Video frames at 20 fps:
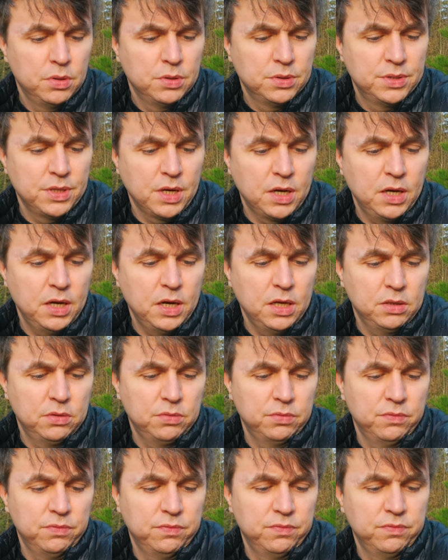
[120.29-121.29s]
Закат
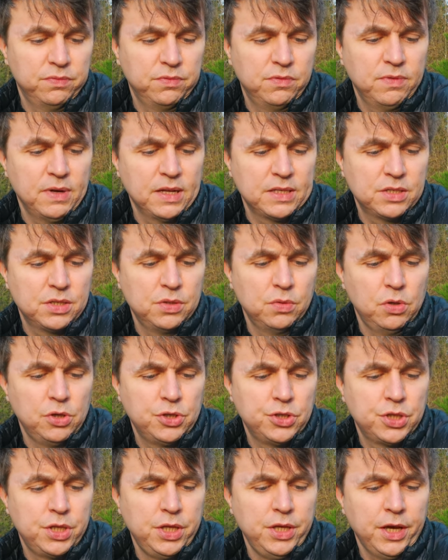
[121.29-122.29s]
в
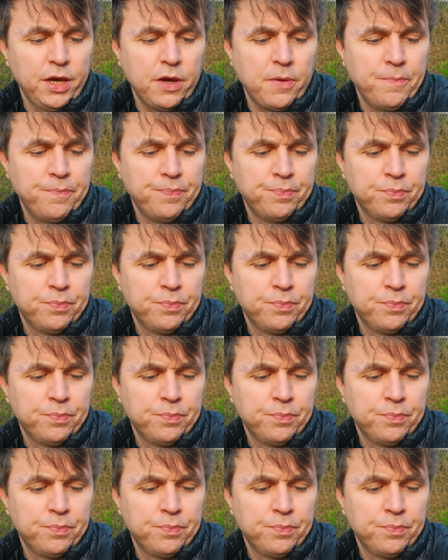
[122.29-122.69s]
20.04.